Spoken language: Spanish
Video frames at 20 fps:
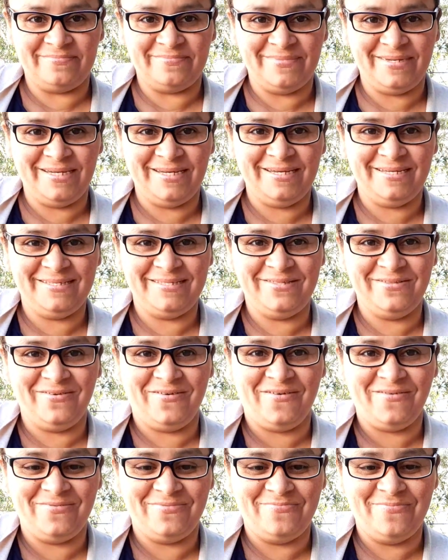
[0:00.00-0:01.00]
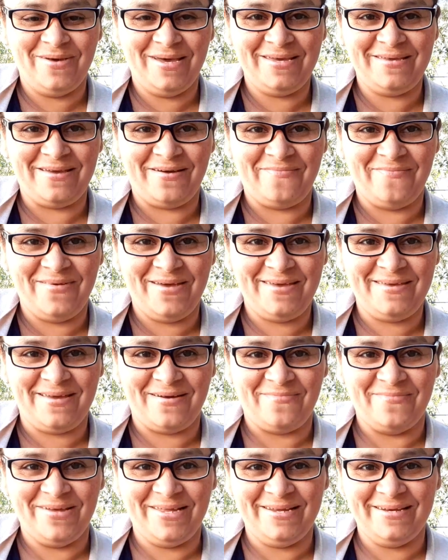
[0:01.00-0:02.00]
Miren, dos bellas,
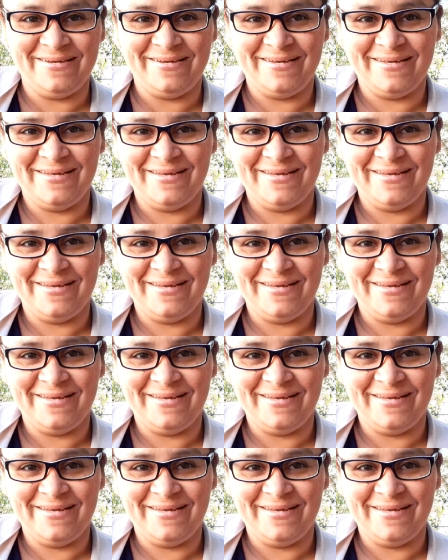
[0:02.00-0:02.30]
bellas, miren.